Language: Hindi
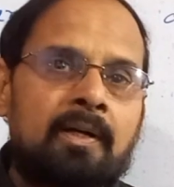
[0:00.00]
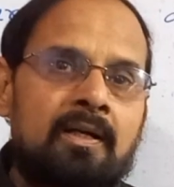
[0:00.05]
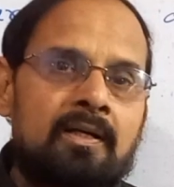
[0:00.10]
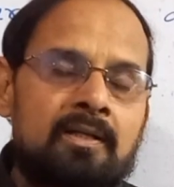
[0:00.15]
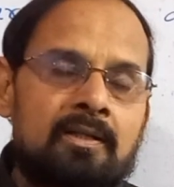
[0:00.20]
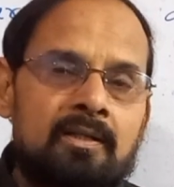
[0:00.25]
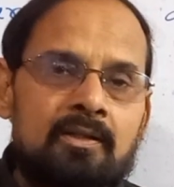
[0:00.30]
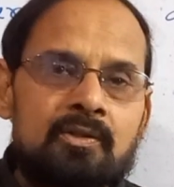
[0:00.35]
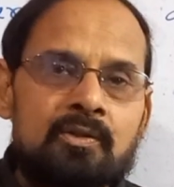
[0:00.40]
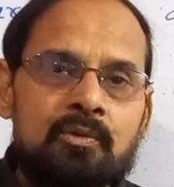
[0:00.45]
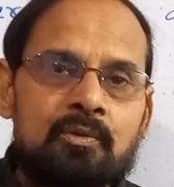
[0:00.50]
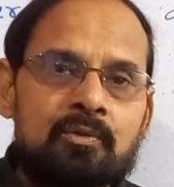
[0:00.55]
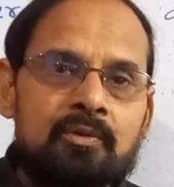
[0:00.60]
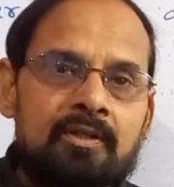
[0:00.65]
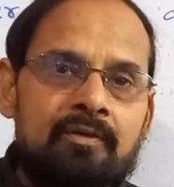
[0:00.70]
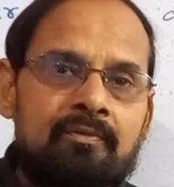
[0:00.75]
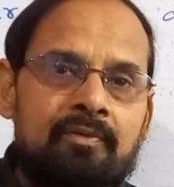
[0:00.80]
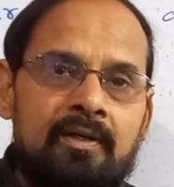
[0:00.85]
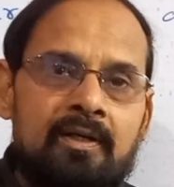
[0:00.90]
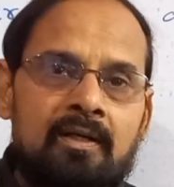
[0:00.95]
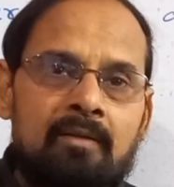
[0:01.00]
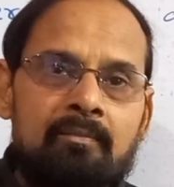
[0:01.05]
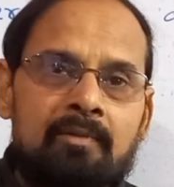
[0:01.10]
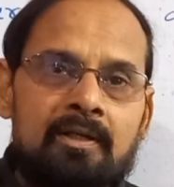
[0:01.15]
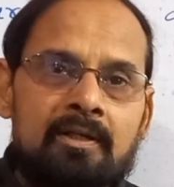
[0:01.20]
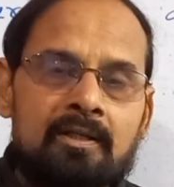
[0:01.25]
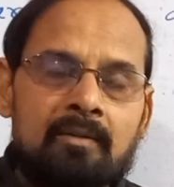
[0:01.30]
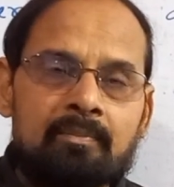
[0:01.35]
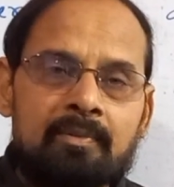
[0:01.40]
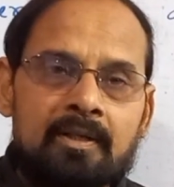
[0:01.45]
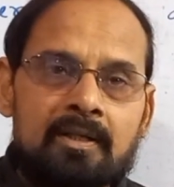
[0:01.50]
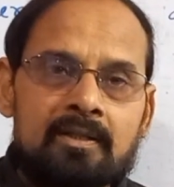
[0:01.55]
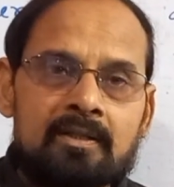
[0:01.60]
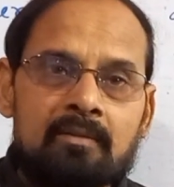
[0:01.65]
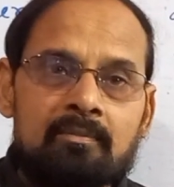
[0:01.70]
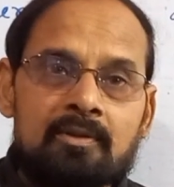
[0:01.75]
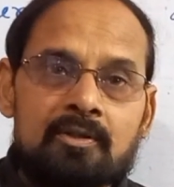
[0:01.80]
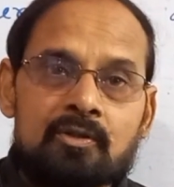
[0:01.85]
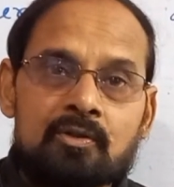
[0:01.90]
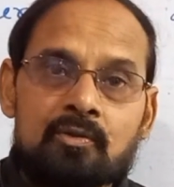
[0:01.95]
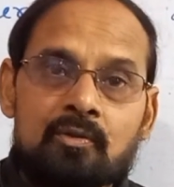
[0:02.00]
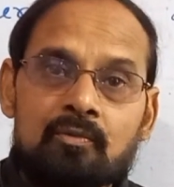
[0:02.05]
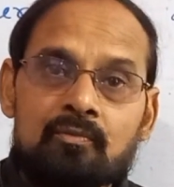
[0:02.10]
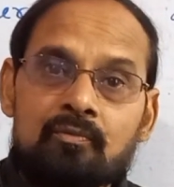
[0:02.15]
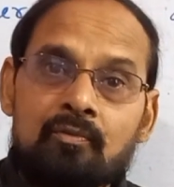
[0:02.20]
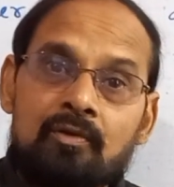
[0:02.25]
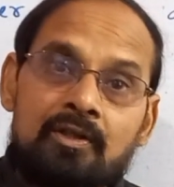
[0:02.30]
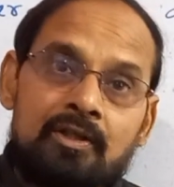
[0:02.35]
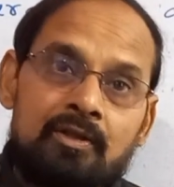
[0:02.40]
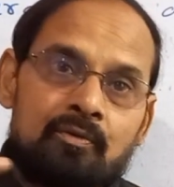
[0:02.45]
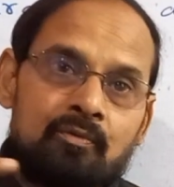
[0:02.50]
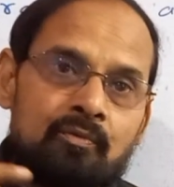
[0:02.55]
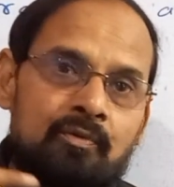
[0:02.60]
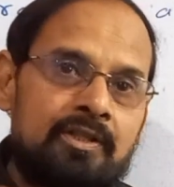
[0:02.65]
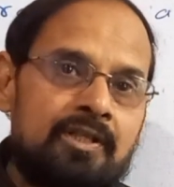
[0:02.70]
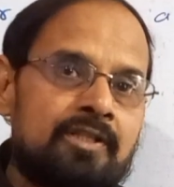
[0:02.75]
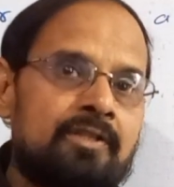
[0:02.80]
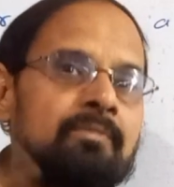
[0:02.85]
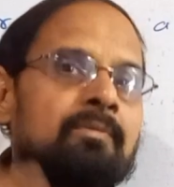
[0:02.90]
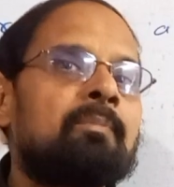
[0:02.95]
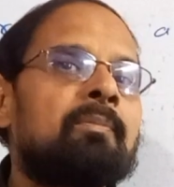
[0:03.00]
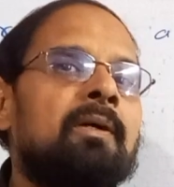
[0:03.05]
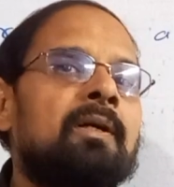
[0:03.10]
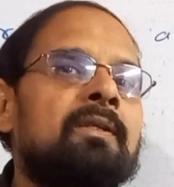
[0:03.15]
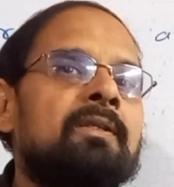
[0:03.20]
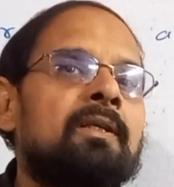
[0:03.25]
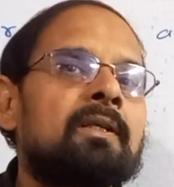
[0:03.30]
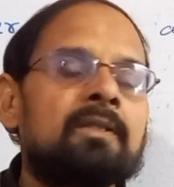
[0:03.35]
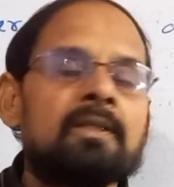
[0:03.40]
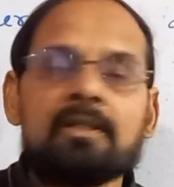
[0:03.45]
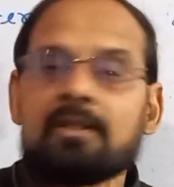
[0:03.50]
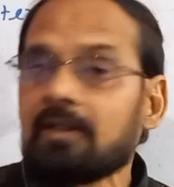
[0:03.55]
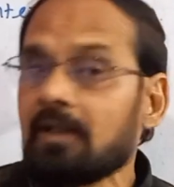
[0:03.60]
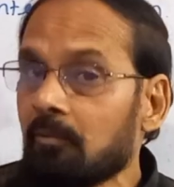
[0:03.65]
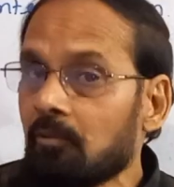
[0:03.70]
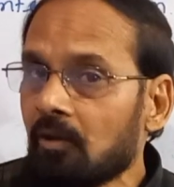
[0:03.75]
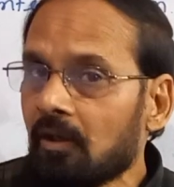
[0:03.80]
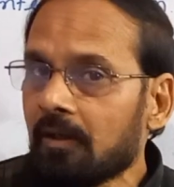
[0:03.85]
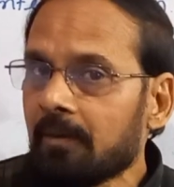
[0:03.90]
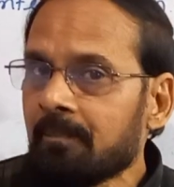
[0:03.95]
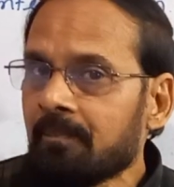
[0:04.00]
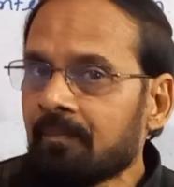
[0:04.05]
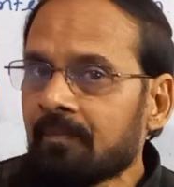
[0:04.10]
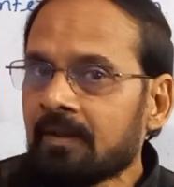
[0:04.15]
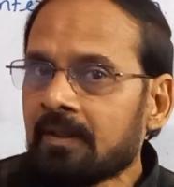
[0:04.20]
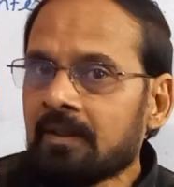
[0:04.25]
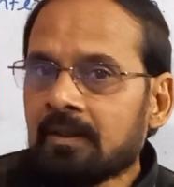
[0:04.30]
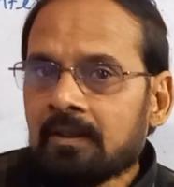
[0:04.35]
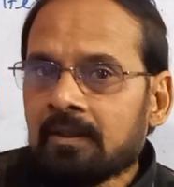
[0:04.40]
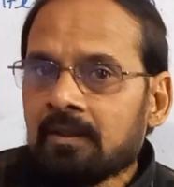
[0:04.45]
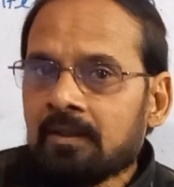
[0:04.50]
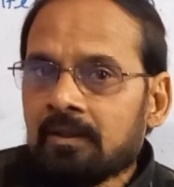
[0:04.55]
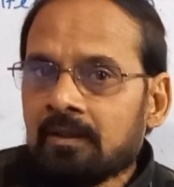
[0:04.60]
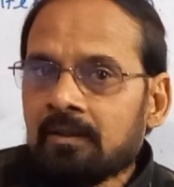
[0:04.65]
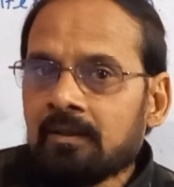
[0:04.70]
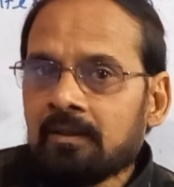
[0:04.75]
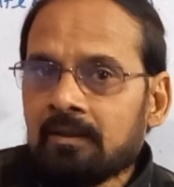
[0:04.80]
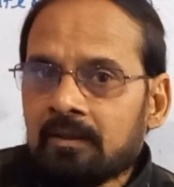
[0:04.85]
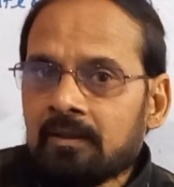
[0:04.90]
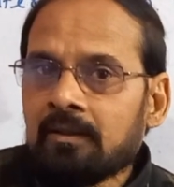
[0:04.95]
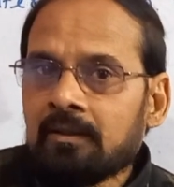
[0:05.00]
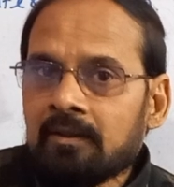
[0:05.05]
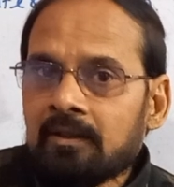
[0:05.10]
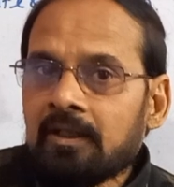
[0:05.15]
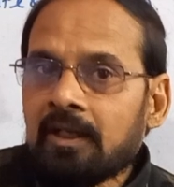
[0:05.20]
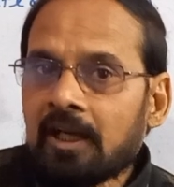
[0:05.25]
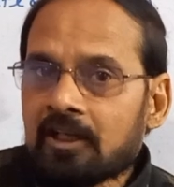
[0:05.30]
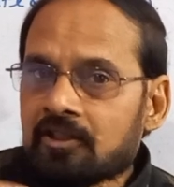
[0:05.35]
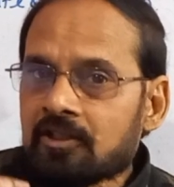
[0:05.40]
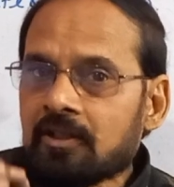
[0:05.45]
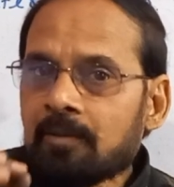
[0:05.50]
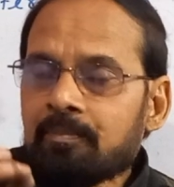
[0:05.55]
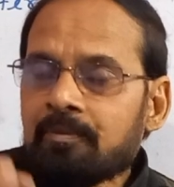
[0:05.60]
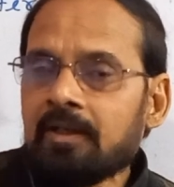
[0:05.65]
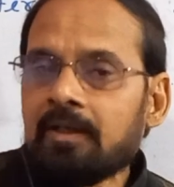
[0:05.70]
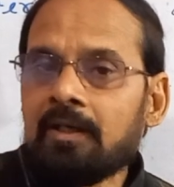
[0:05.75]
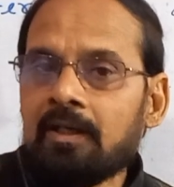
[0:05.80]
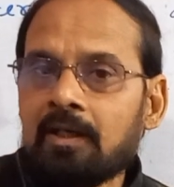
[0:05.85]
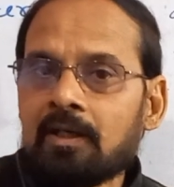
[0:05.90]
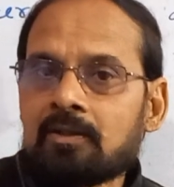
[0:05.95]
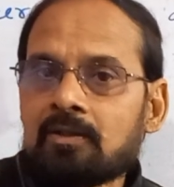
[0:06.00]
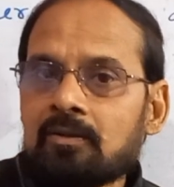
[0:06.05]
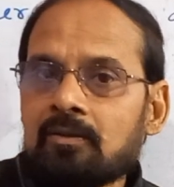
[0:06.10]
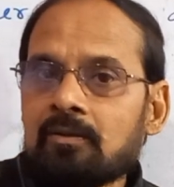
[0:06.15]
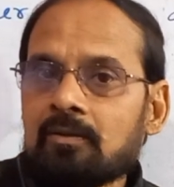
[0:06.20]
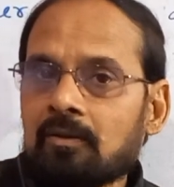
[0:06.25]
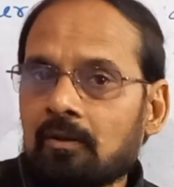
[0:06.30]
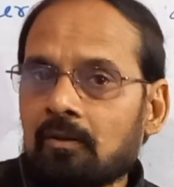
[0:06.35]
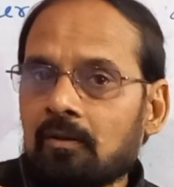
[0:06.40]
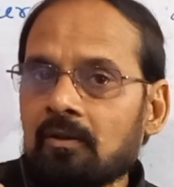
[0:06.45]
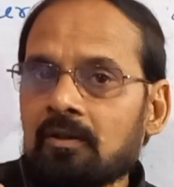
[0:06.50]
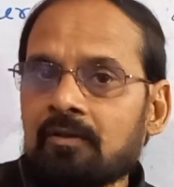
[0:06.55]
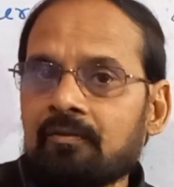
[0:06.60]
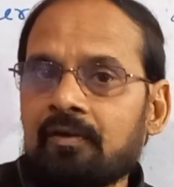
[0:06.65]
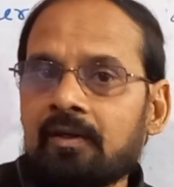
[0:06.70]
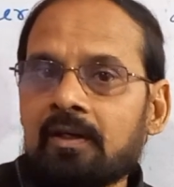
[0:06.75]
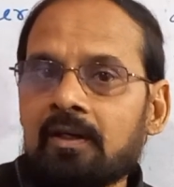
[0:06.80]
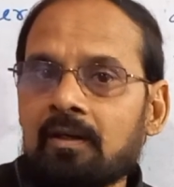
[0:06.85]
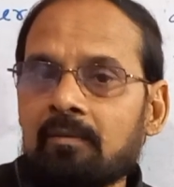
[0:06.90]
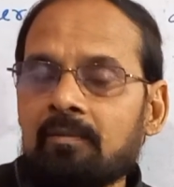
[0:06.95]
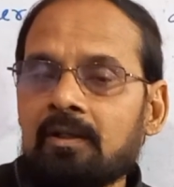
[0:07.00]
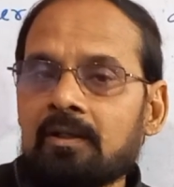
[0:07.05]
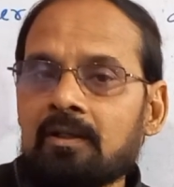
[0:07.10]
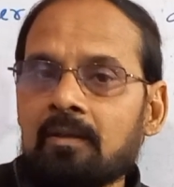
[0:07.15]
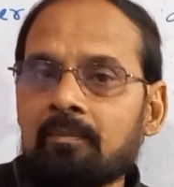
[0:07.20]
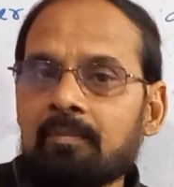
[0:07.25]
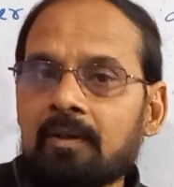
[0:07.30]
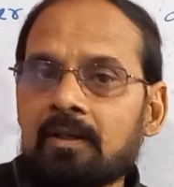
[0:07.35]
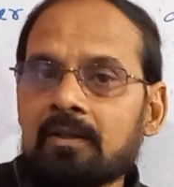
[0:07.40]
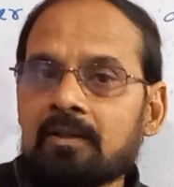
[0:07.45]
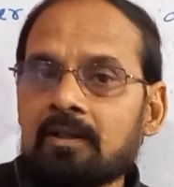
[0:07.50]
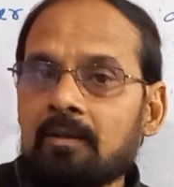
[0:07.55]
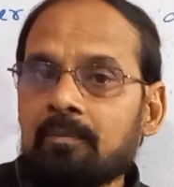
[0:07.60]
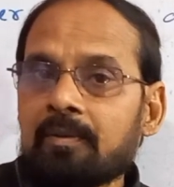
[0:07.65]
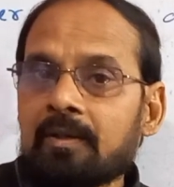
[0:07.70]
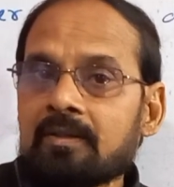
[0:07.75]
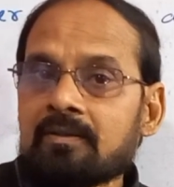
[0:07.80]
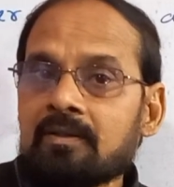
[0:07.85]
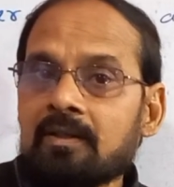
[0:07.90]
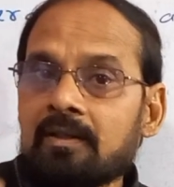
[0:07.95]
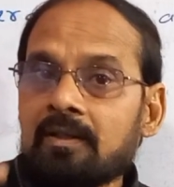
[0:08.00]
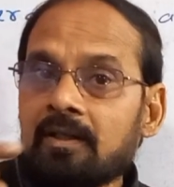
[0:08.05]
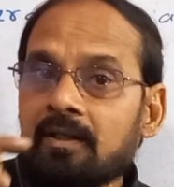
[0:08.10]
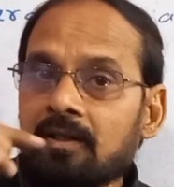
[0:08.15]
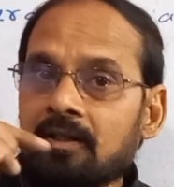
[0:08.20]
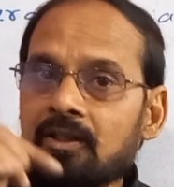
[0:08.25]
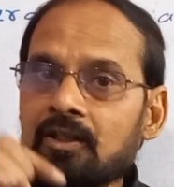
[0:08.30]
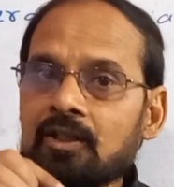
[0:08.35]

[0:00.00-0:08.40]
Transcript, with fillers: पार्टिकल जो होते हैं फंडामेंटल पार्टिकल बच्चों को न्यूक्लियस में पाए जाते हैं क्या बोला एक्सेप्ट इलेक्ट्रॉन ऑल द फंडामेंटल पार्टिकल प्रेजेंट इन